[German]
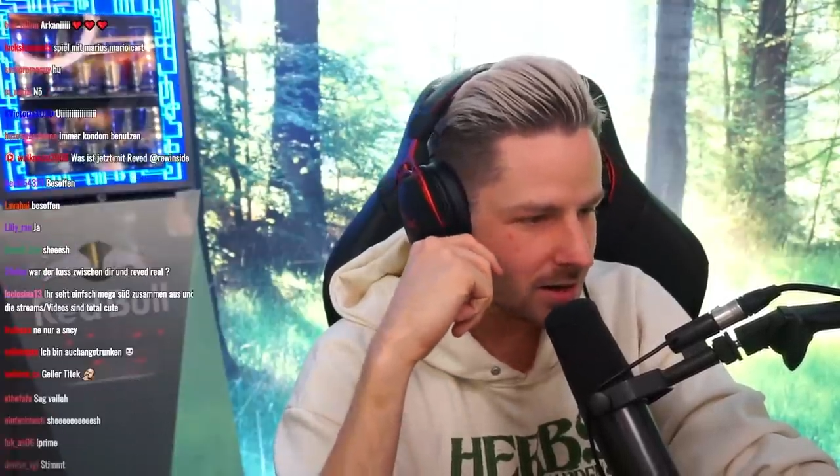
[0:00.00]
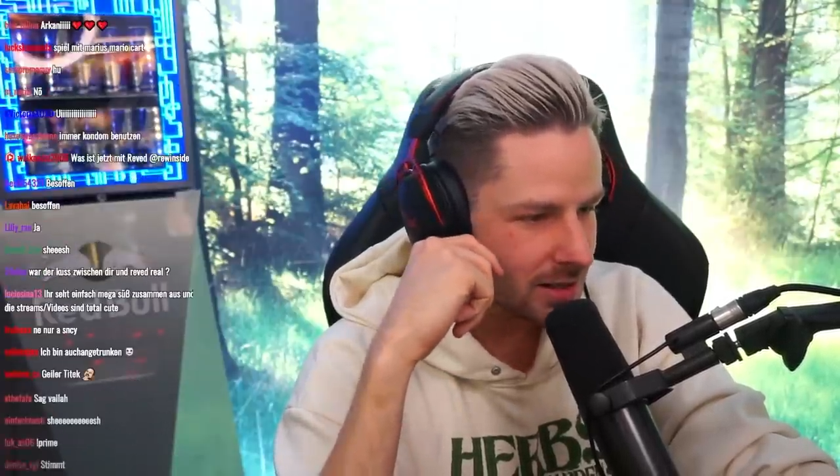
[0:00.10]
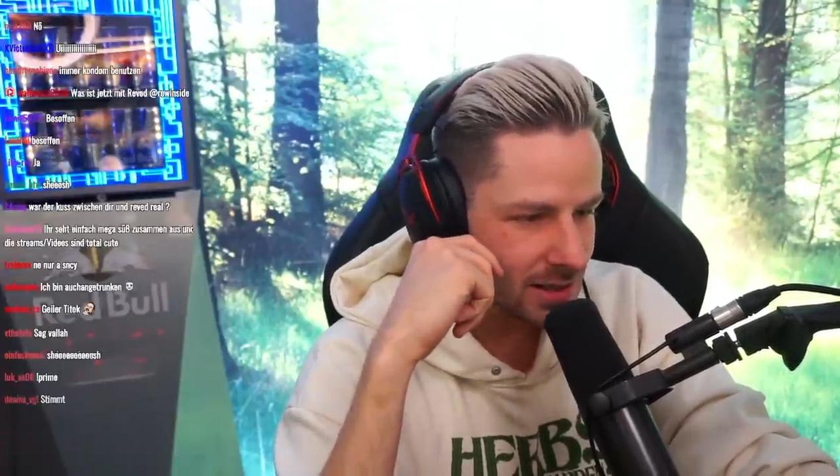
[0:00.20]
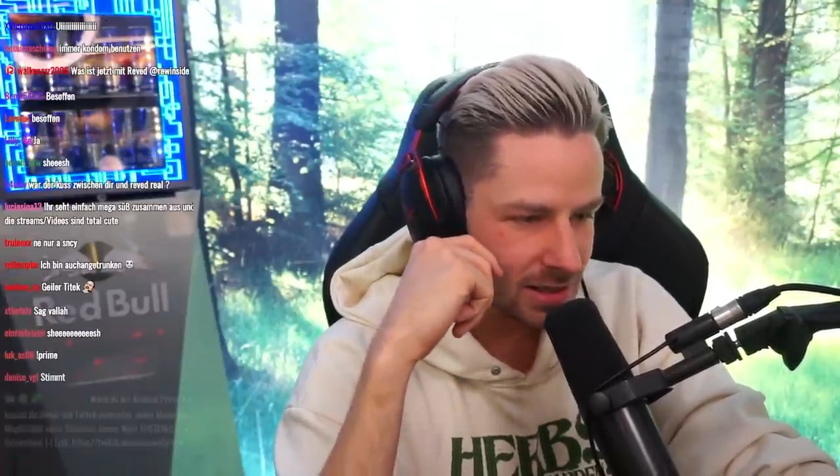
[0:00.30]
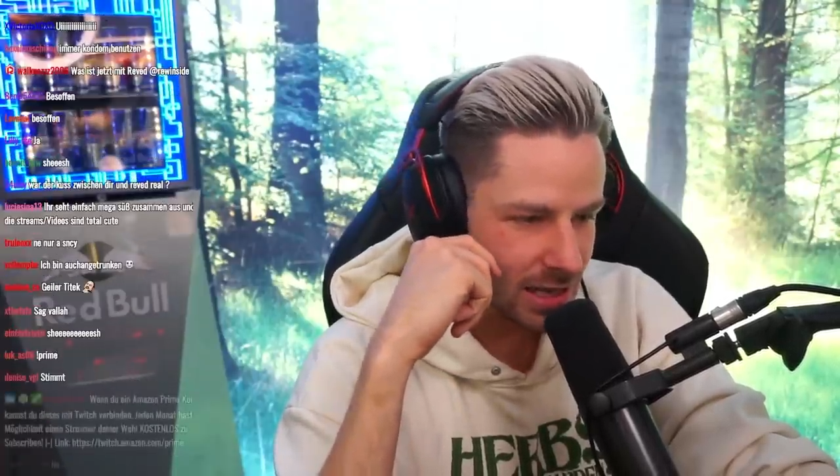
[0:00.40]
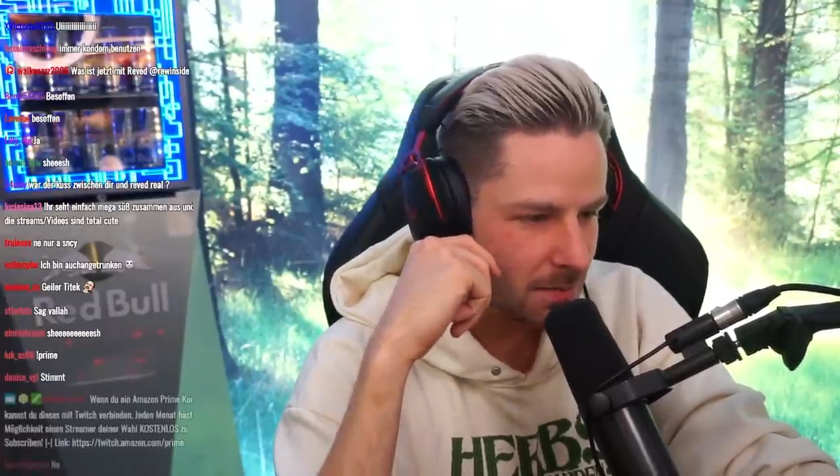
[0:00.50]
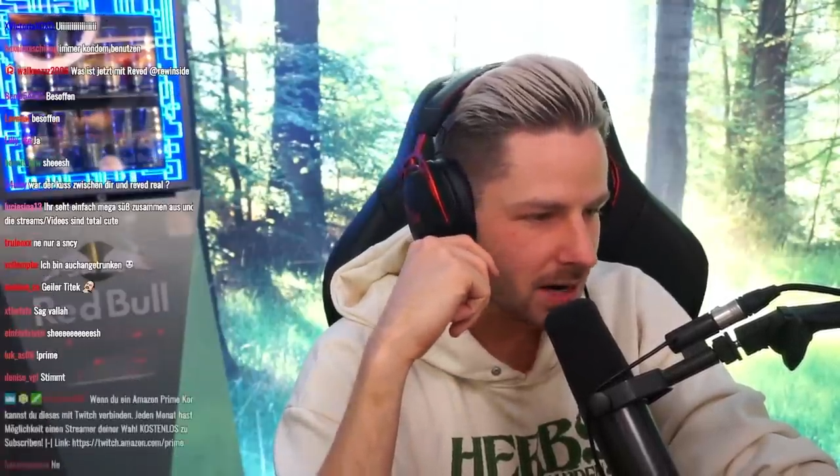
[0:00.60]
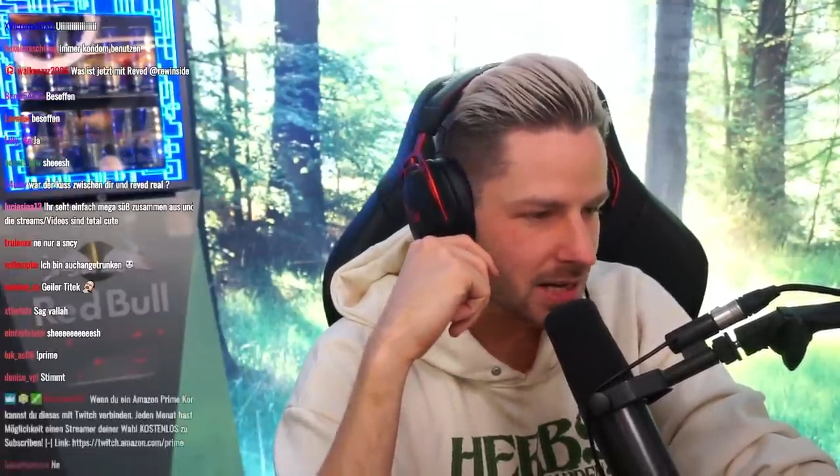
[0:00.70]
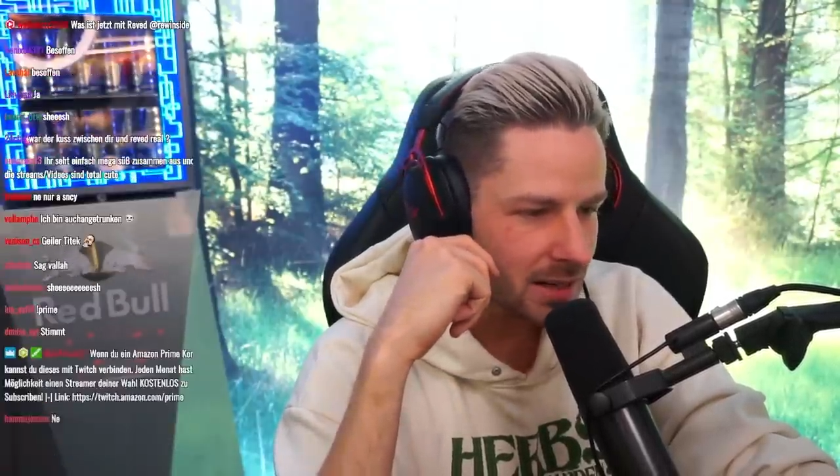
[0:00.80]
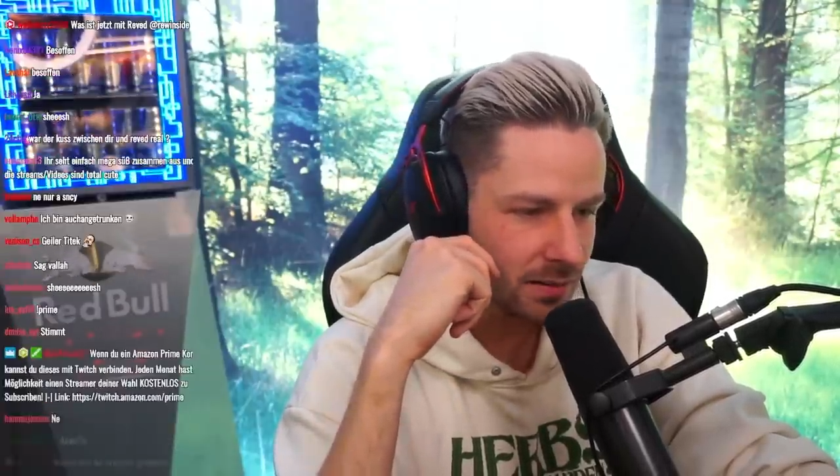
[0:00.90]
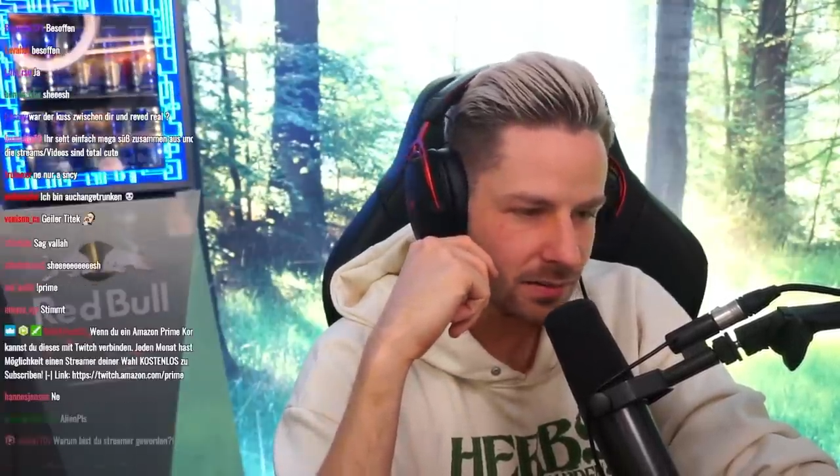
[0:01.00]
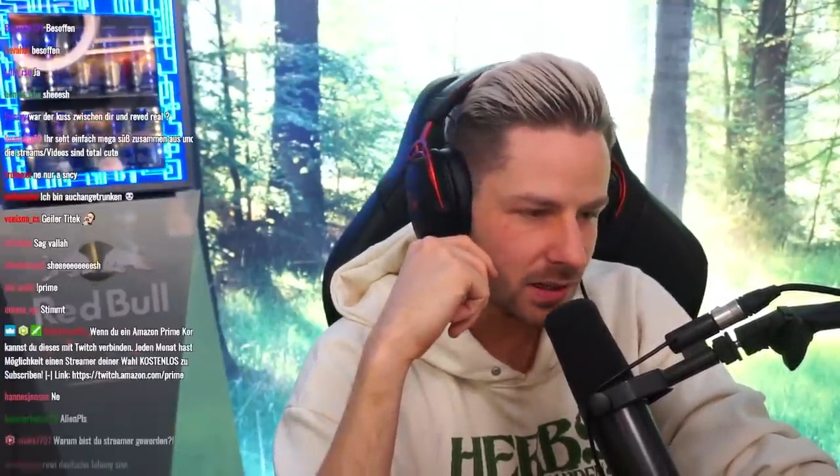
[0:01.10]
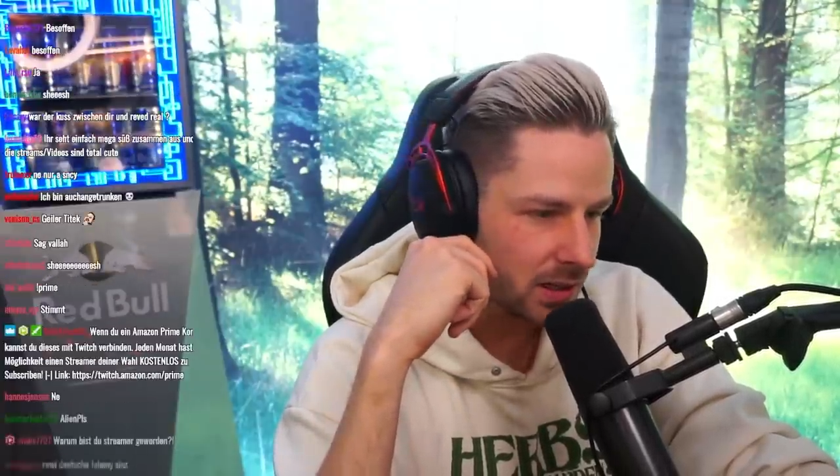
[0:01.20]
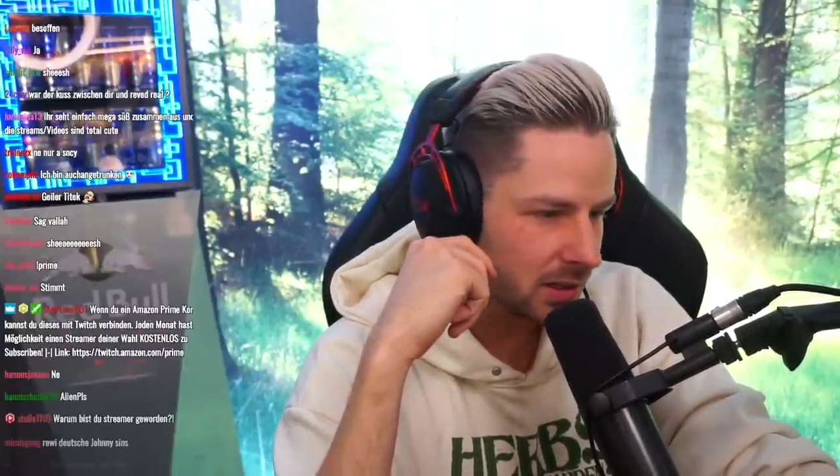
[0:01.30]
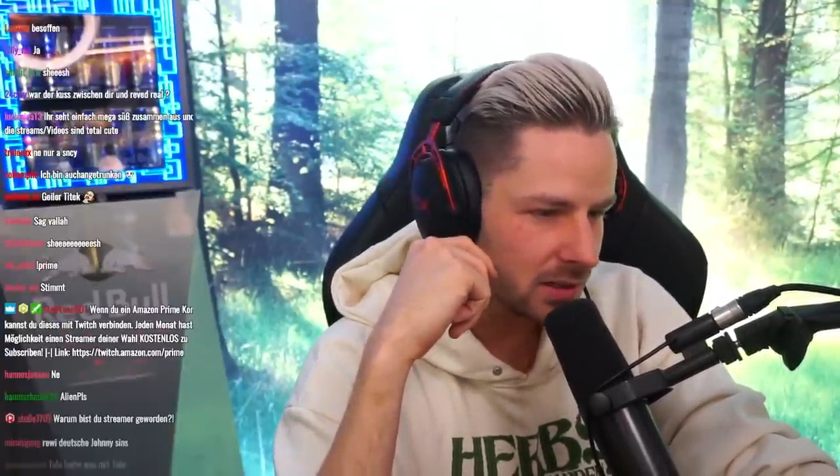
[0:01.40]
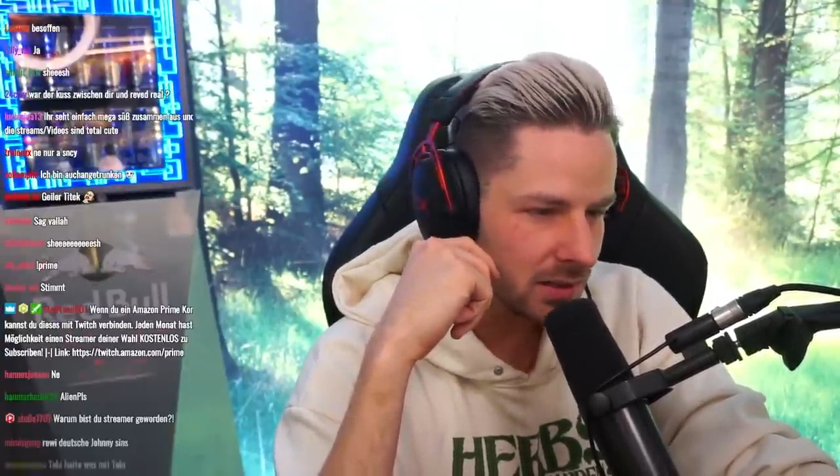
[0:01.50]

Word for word: es ist immer irgendwie,